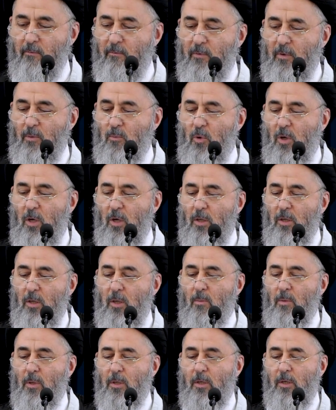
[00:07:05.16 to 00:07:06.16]
في
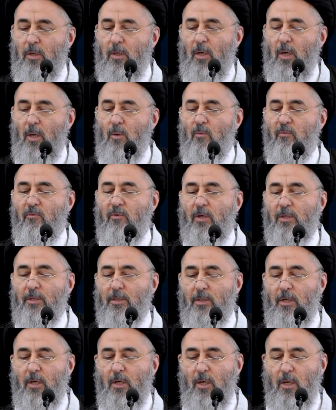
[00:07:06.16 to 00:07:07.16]
مقدمته
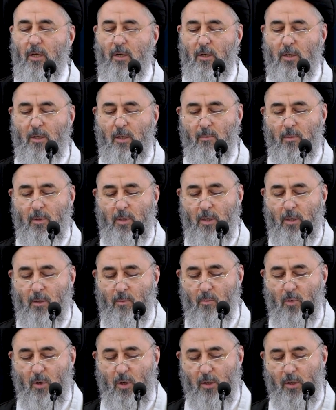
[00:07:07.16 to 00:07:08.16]
المفصلة اللي هي من
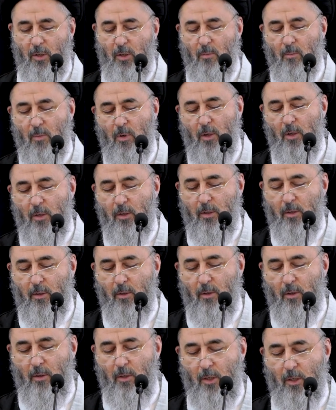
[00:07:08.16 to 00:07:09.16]
المقدمات
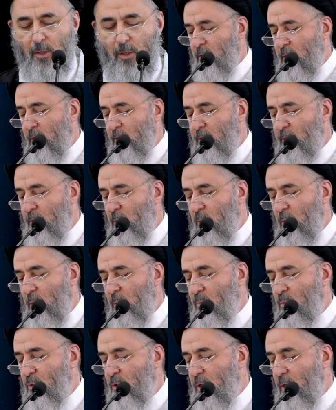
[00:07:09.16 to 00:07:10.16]
اللي هي
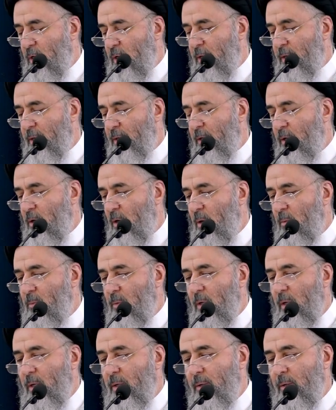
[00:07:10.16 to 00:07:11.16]
تستوعب مجلدا
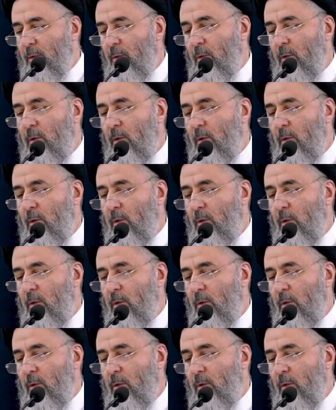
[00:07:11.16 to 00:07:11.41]
كاملا